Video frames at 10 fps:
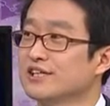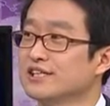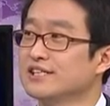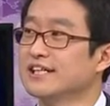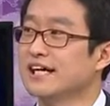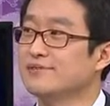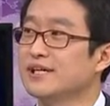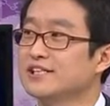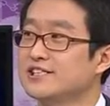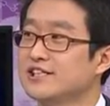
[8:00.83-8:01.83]
이
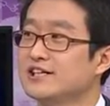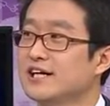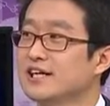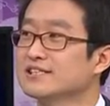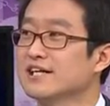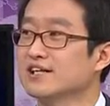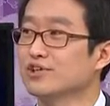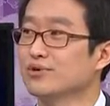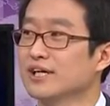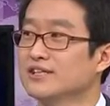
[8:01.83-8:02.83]
삶의 질
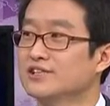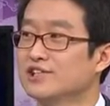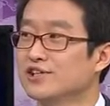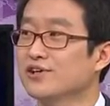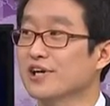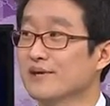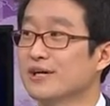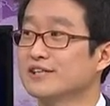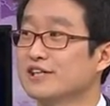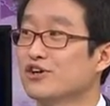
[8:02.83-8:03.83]
향상을 위한 지역
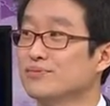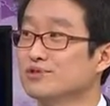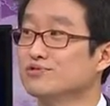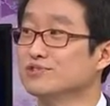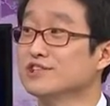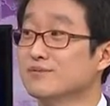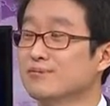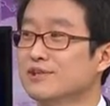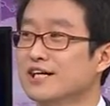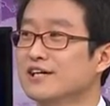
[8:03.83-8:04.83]
개발 사업이
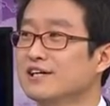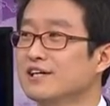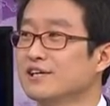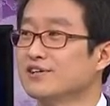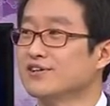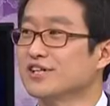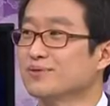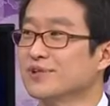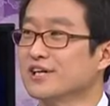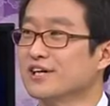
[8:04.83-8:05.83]
중심입니다. 네. 그러다
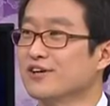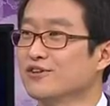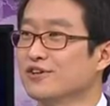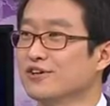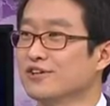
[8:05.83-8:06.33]
보니까 어떤